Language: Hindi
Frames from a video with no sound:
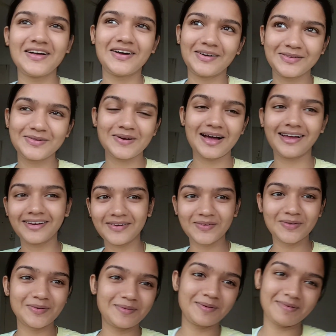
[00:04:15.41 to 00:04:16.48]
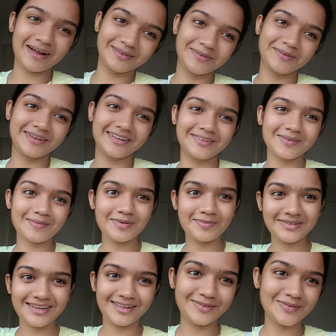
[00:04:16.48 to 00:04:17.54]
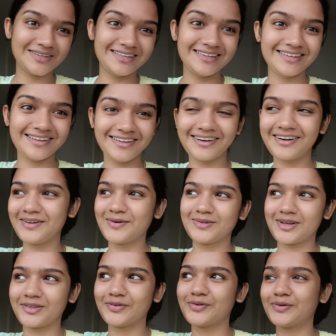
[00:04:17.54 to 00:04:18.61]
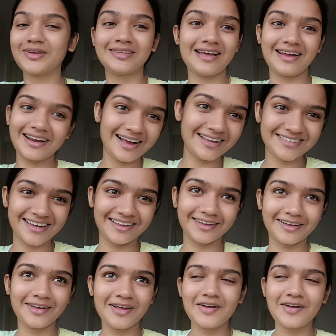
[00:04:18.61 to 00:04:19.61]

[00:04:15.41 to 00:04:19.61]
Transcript: और जो आ रहे हैं उनको मैं बांध दूँगी तो अभी मैं जाती हूँ जल्दी जल्दी रेडी हो जाती हूँ क्योंकि सारे आ जाएंगे